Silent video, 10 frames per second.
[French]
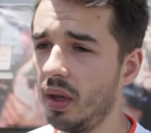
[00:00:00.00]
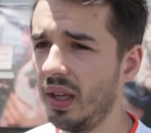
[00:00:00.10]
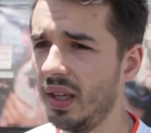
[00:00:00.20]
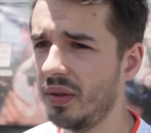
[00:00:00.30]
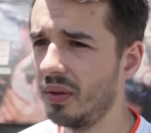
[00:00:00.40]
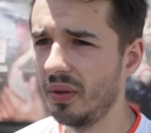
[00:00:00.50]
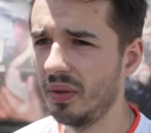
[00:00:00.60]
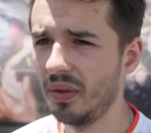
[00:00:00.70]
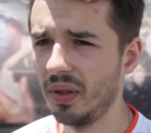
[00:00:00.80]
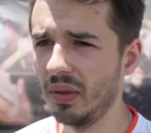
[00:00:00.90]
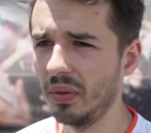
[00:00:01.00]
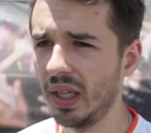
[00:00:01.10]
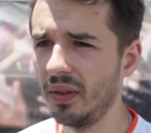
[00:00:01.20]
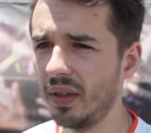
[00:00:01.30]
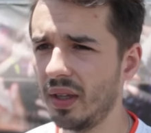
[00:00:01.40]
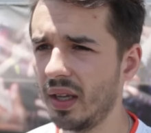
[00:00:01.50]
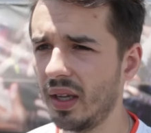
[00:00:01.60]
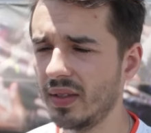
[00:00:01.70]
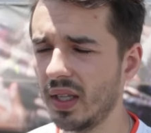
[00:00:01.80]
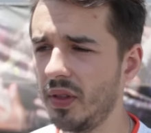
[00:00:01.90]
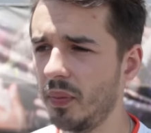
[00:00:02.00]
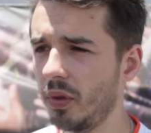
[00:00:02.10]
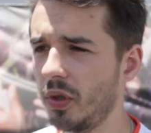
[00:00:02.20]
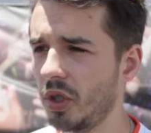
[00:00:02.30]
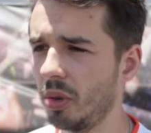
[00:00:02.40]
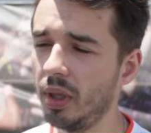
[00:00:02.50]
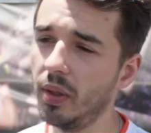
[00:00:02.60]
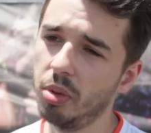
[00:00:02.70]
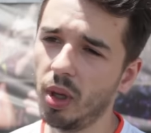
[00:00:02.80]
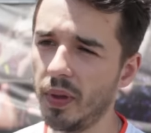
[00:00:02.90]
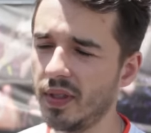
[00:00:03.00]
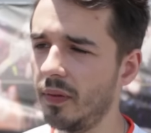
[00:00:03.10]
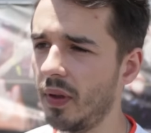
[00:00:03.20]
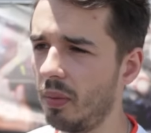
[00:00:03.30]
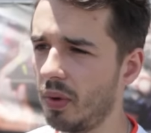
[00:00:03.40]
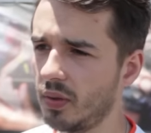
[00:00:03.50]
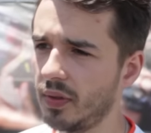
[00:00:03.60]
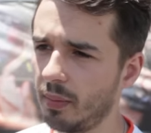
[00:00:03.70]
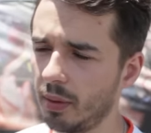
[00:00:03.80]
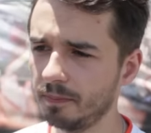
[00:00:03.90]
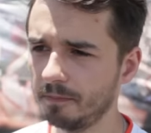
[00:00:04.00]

et qu'on et arrive à, se qualifier pour le code champ et pour essayer de faire un bon résultat là-bas.